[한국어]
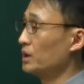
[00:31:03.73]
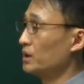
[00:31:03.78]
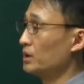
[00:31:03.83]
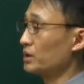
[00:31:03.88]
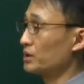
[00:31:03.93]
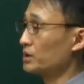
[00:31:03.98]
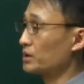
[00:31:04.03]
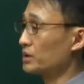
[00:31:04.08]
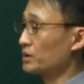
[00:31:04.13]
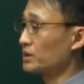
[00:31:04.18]

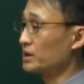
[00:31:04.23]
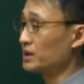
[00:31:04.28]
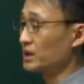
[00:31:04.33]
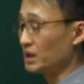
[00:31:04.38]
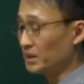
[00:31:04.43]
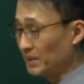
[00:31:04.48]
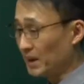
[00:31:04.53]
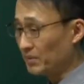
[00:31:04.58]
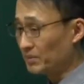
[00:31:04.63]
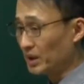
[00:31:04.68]
어떤 건
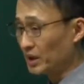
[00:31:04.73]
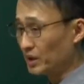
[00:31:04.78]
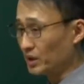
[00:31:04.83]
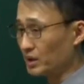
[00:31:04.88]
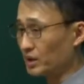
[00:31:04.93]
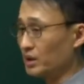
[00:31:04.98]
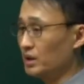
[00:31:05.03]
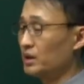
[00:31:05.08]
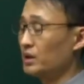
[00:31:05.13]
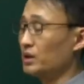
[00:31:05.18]
200만
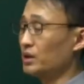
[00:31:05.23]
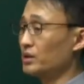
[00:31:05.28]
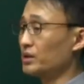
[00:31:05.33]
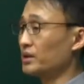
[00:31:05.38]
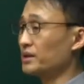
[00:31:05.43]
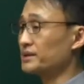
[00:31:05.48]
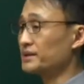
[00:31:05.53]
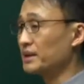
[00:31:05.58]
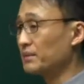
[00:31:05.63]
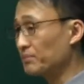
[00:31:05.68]
원,
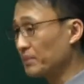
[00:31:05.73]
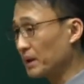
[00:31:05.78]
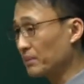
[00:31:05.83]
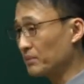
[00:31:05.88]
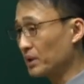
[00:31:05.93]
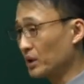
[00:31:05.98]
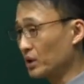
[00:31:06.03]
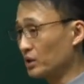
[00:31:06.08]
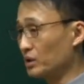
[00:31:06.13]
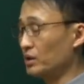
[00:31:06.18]
어떤 건
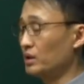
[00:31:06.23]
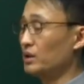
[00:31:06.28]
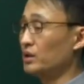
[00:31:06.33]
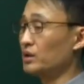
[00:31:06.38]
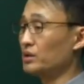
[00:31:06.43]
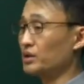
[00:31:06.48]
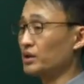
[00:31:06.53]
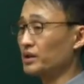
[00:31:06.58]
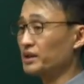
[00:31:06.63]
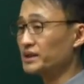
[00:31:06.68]
300만 원,
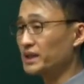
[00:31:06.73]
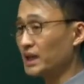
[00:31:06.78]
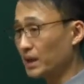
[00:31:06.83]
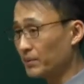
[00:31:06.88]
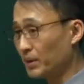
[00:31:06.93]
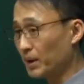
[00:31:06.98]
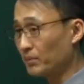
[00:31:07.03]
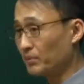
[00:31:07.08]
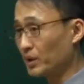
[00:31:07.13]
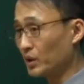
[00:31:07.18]
어떤 건
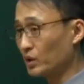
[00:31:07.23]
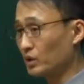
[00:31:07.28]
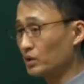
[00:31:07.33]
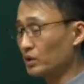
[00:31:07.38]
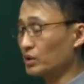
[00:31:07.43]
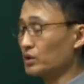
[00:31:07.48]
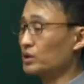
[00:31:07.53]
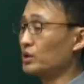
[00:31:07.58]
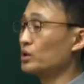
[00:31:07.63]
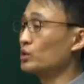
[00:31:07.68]
400만 원,
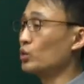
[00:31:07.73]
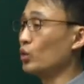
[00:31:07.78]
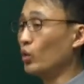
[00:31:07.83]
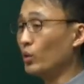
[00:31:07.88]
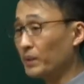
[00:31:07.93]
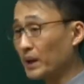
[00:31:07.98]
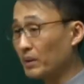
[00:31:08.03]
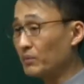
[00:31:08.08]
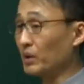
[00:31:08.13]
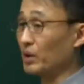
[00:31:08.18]
어떤 건 또
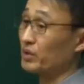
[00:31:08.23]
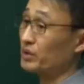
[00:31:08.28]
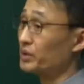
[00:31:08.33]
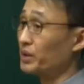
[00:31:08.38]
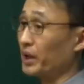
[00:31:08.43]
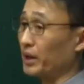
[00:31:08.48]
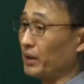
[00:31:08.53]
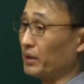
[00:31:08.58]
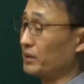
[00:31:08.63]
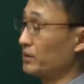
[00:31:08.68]
500만 원
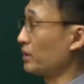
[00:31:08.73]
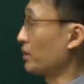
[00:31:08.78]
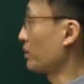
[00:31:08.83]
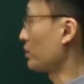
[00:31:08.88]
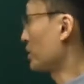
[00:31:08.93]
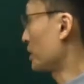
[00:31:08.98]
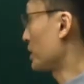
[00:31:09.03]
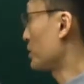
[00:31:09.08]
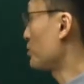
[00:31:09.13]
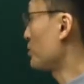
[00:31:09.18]
그래요.
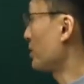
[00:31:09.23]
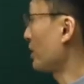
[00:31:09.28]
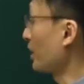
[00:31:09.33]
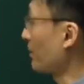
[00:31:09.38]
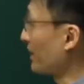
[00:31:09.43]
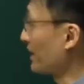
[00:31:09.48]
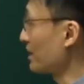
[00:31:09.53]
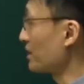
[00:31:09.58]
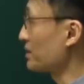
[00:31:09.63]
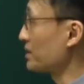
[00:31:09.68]
이것도 기준이 다
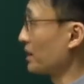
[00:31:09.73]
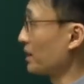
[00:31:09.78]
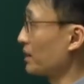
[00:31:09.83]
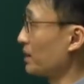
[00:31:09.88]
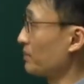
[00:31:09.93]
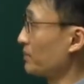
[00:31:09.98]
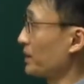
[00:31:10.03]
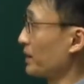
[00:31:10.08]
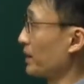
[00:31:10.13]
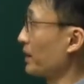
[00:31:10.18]
만들어져
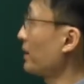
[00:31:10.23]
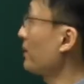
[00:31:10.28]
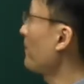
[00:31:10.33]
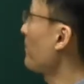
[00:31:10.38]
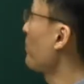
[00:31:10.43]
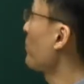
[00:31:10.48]
있단 말이야.